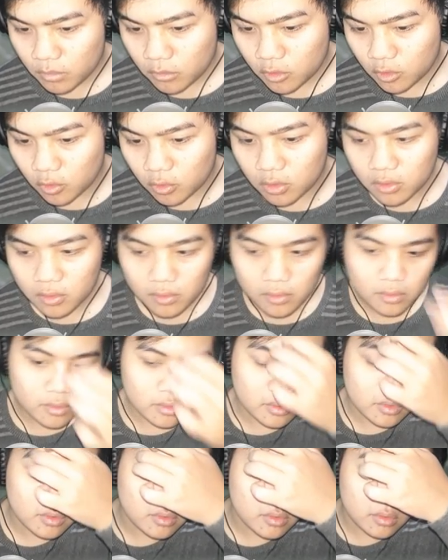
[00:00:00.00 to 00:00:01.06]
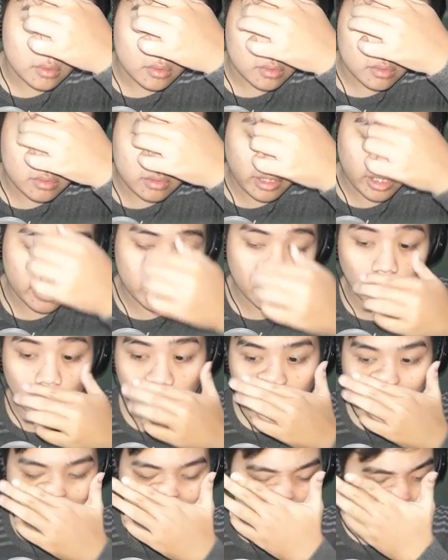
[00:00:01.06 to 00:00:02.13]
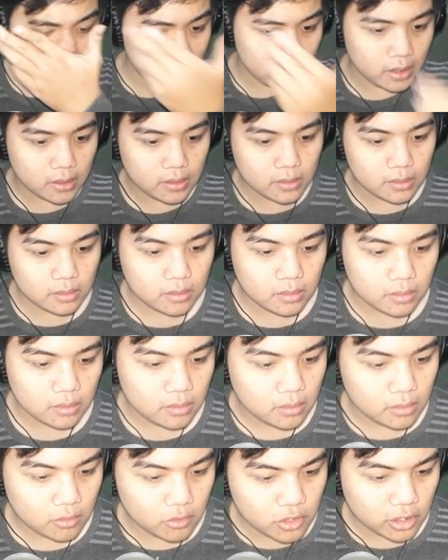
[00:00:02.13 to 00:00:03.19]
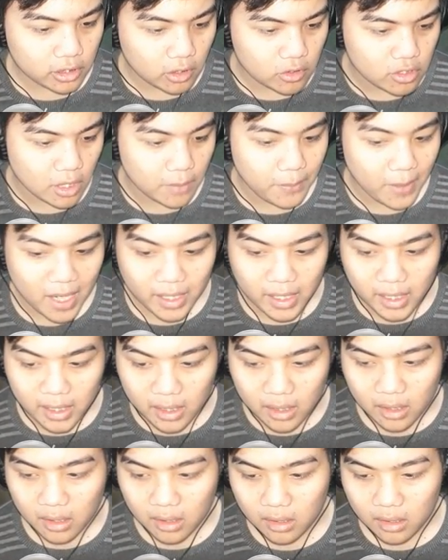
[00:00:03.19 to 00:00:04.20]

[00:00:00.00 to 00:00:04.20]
Tuh, can't go there yet. Ini, terus kita harus ngapain?